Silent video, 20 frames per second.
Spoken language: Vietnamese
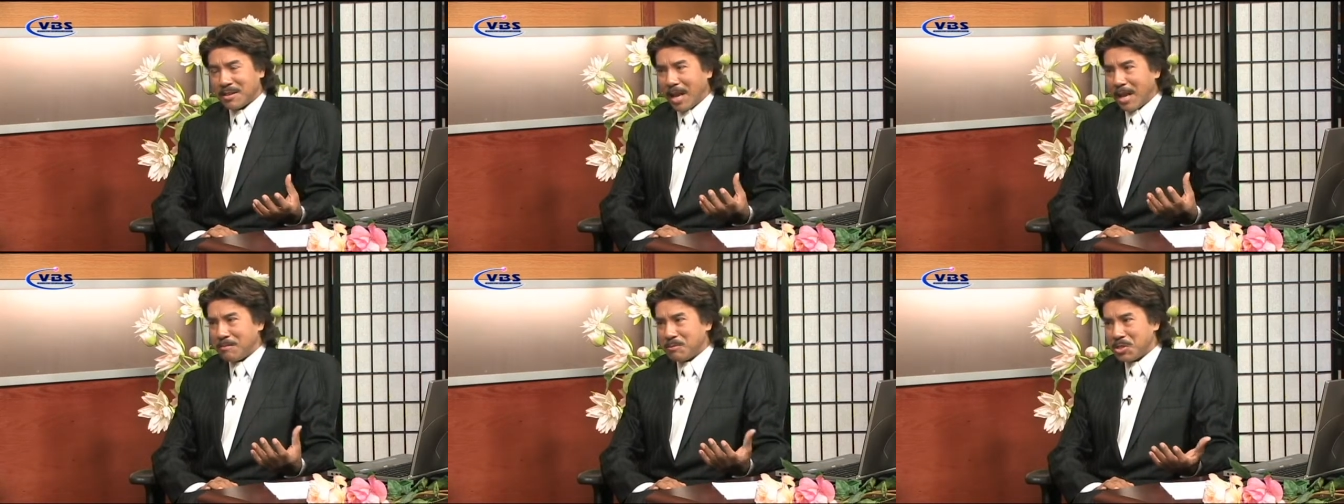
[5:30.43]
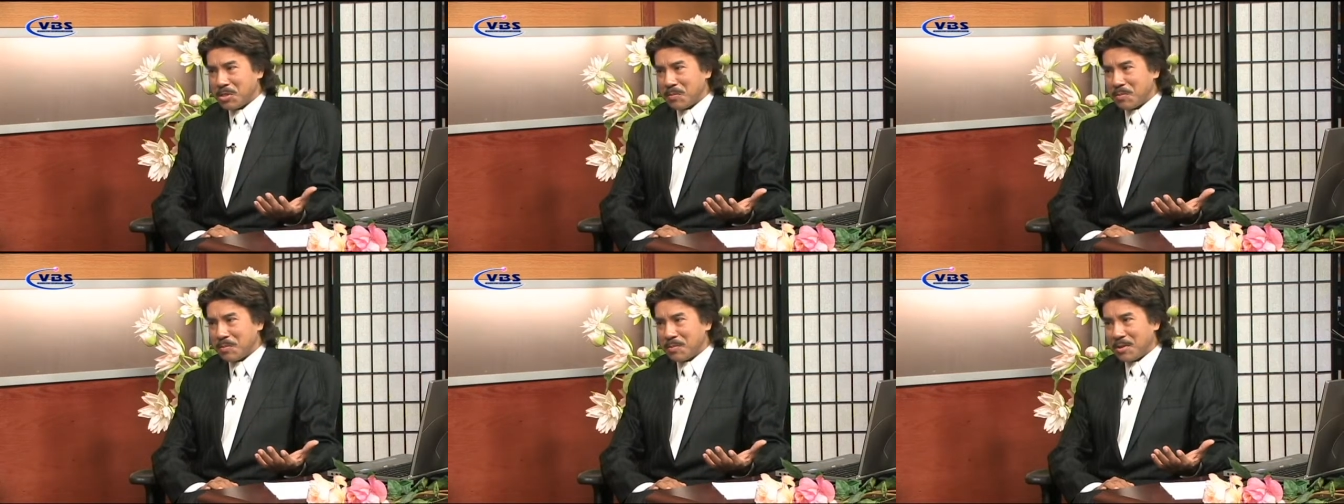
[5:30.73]
em
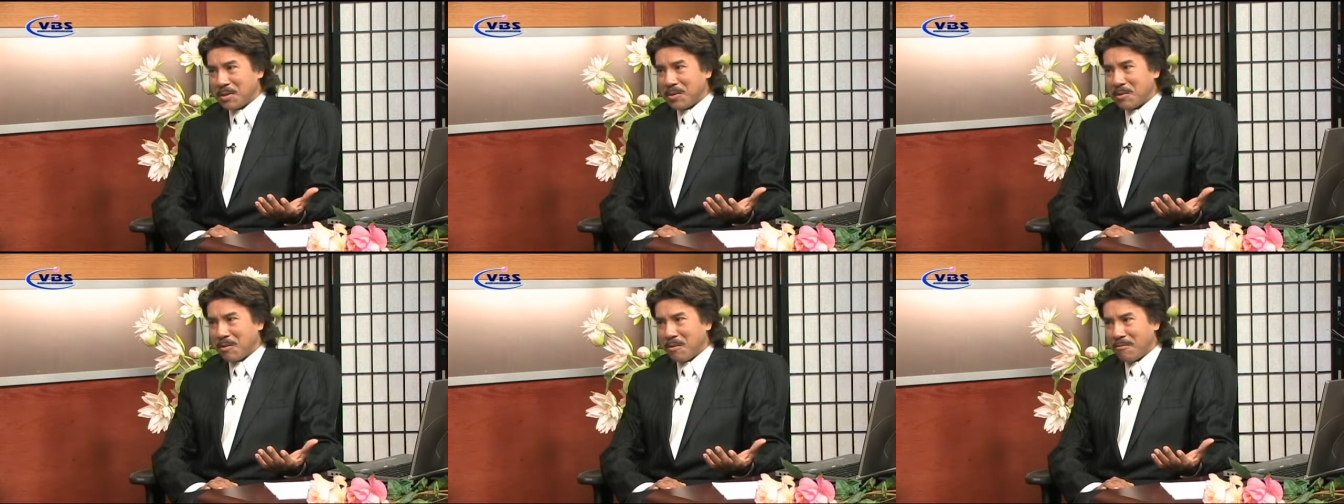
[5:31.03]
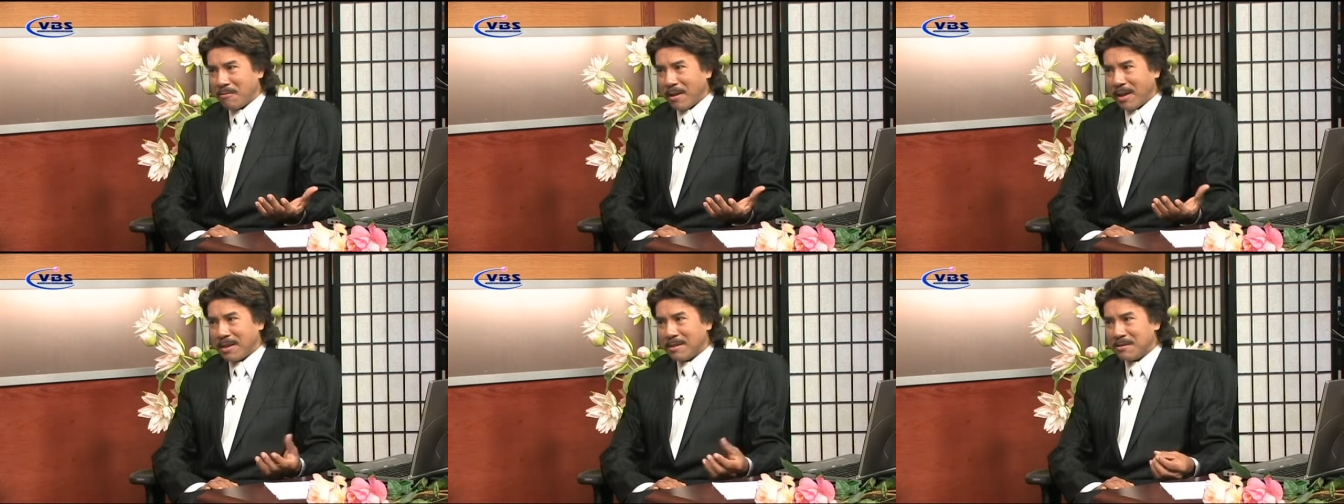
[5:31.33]
chụp nó nó có
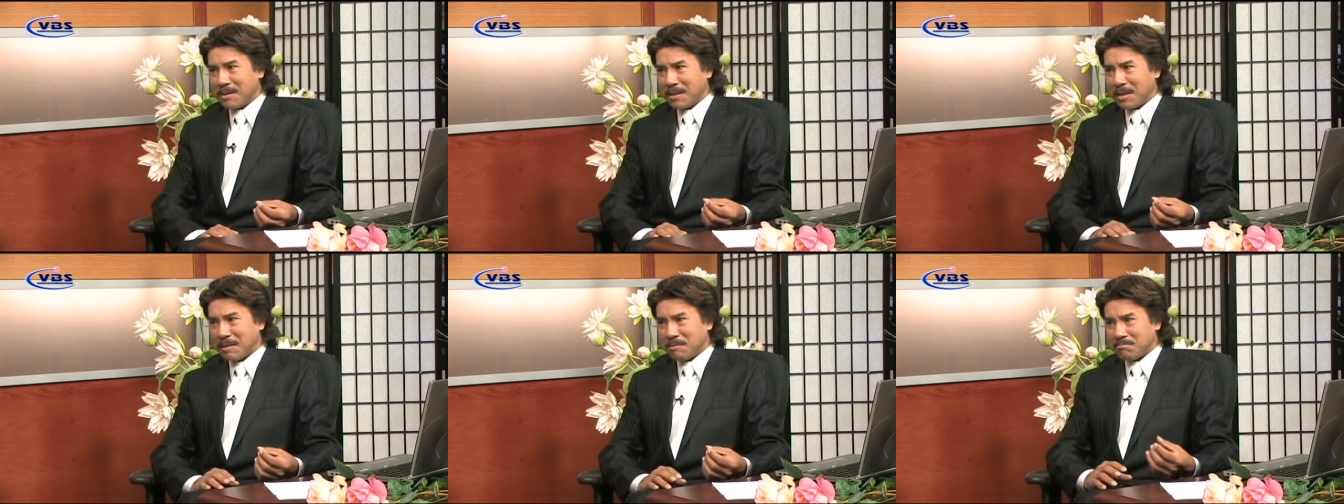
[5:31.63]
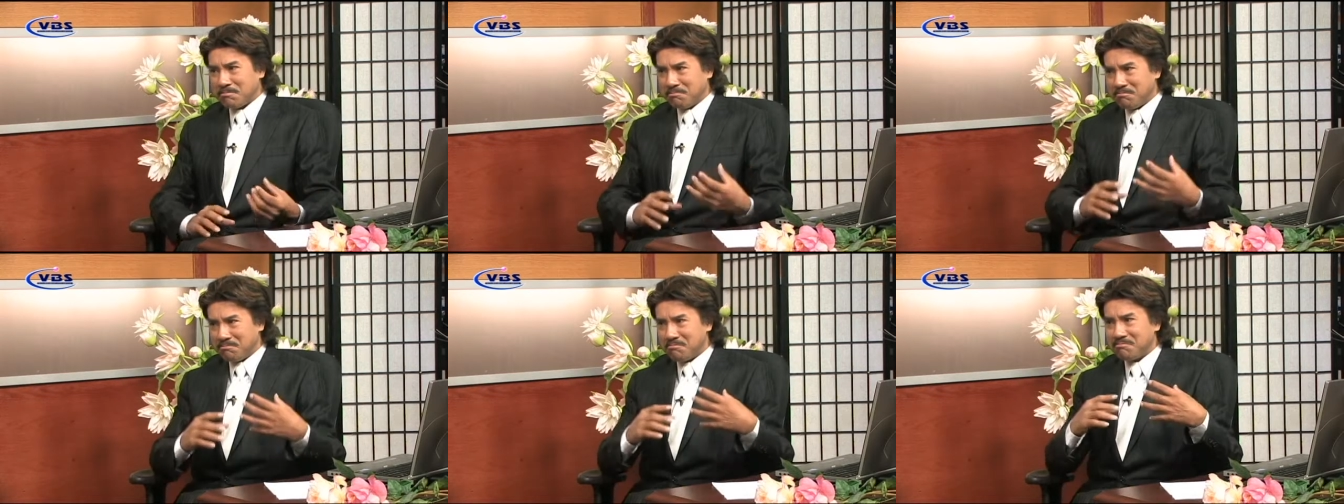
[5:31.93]
vẻ rất là
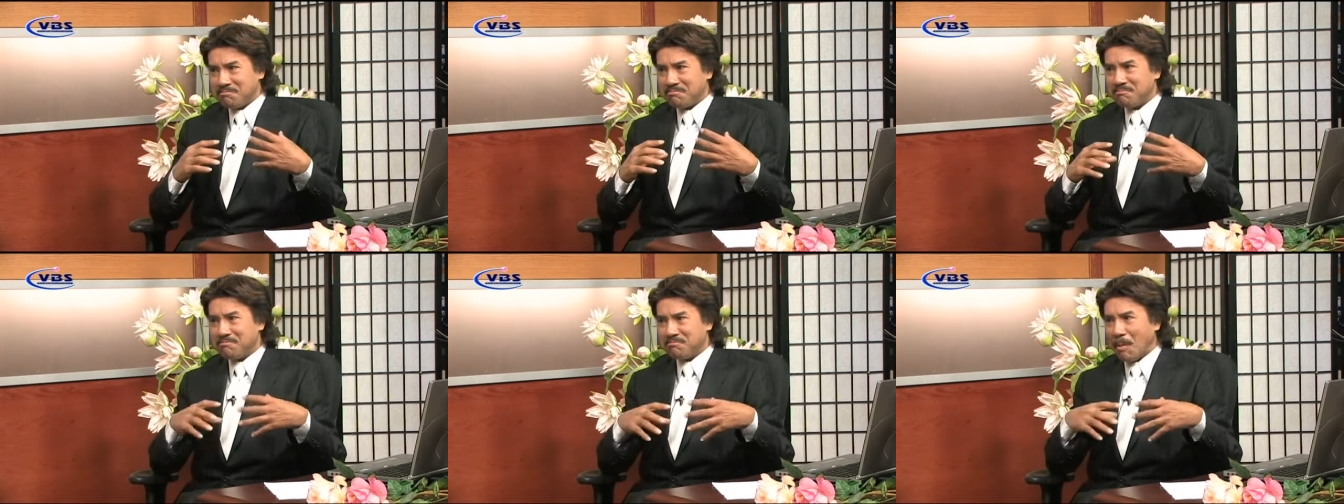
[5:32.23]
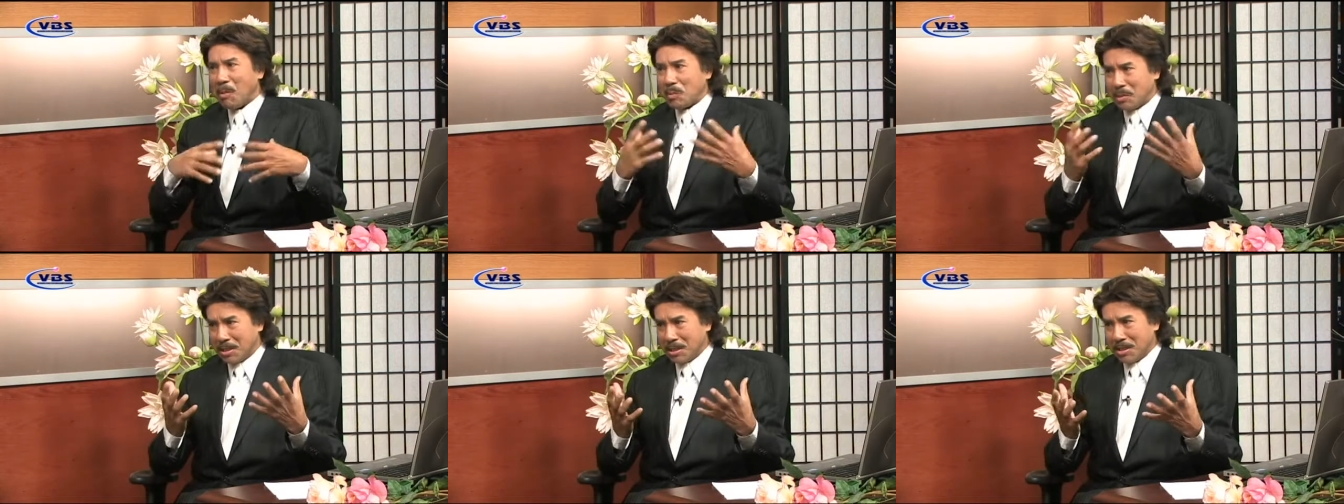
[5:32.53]

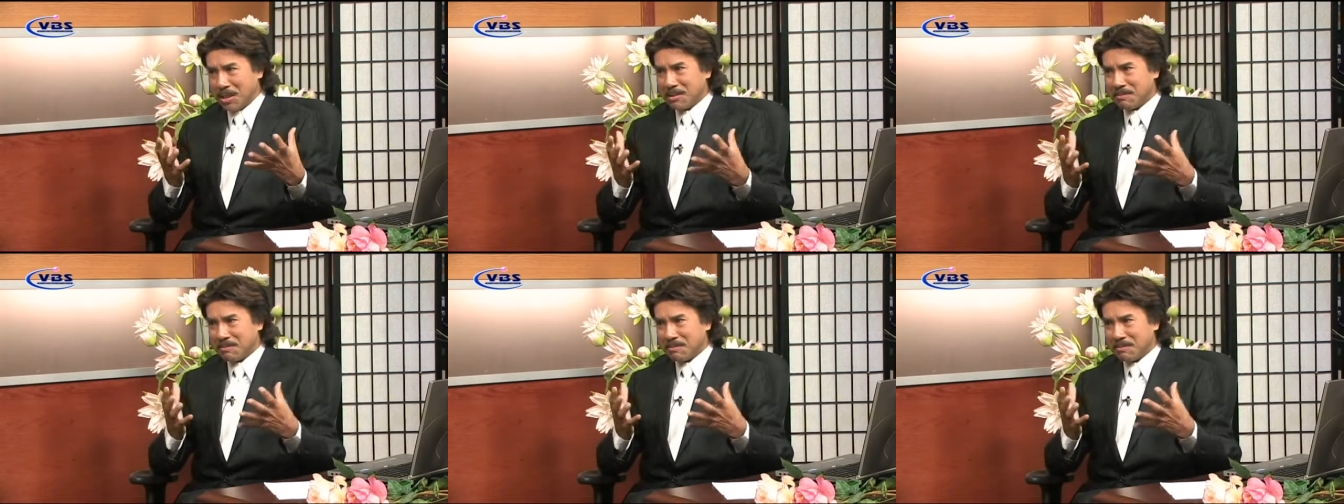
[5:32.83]
bốc lửa